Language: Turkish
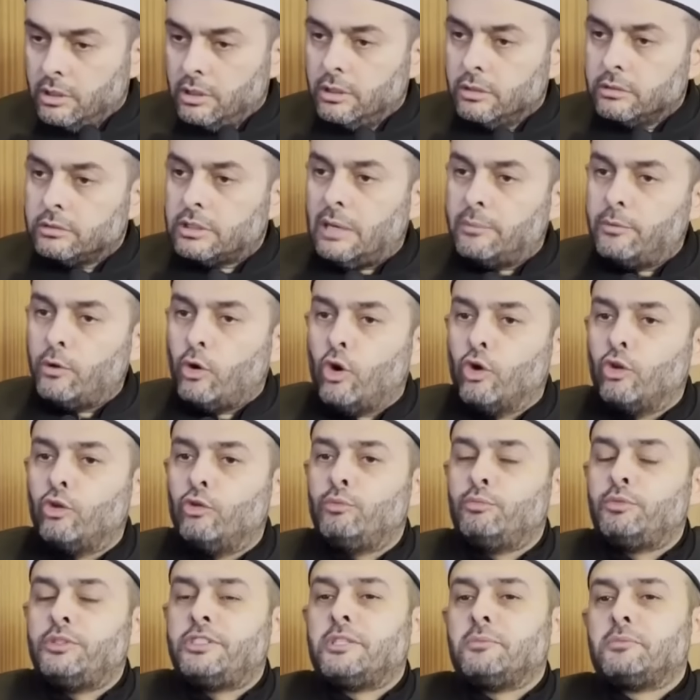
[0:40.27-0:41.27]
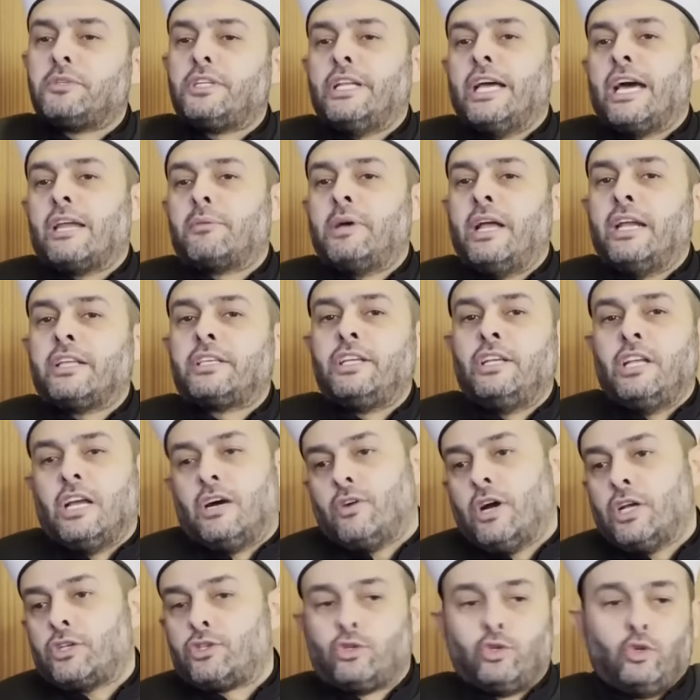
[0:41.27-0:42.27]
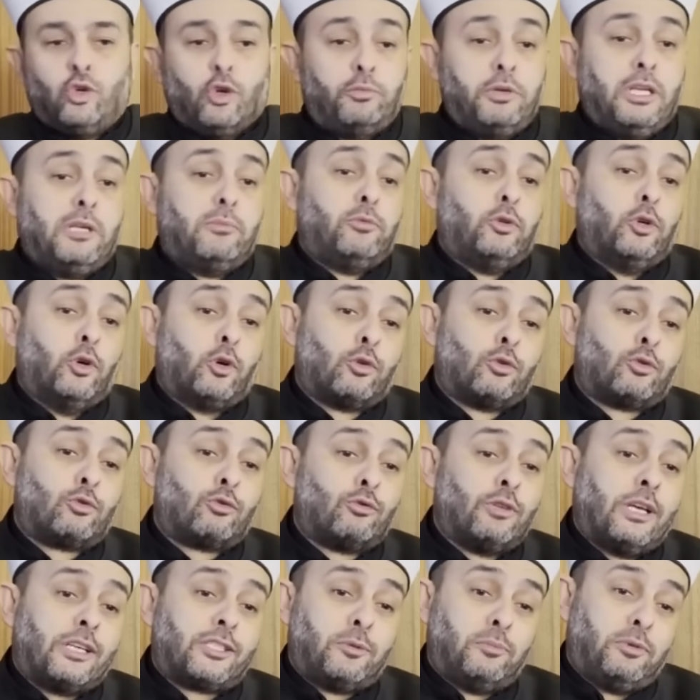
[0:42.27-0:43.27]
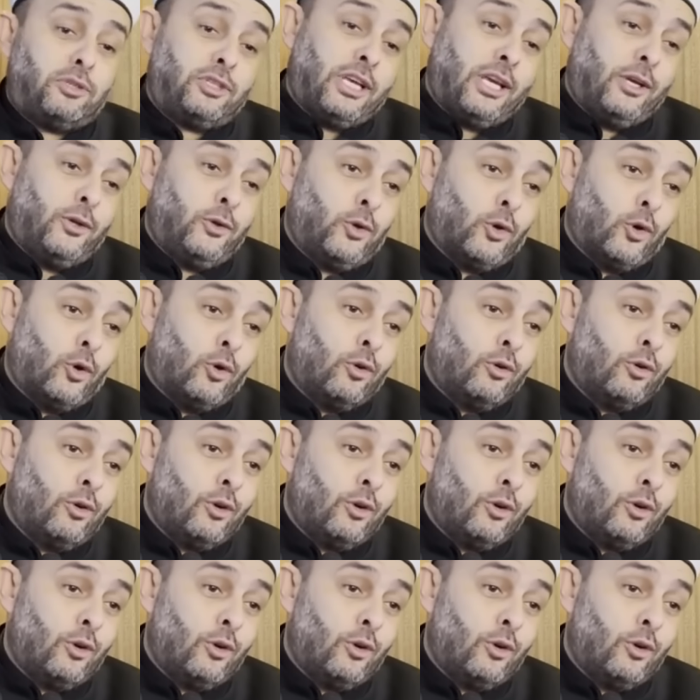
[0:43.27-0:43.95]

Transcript: Tabi o bizimkiler belki lavaş yiyor bilmiyoruz nasıl bir şey yiyor.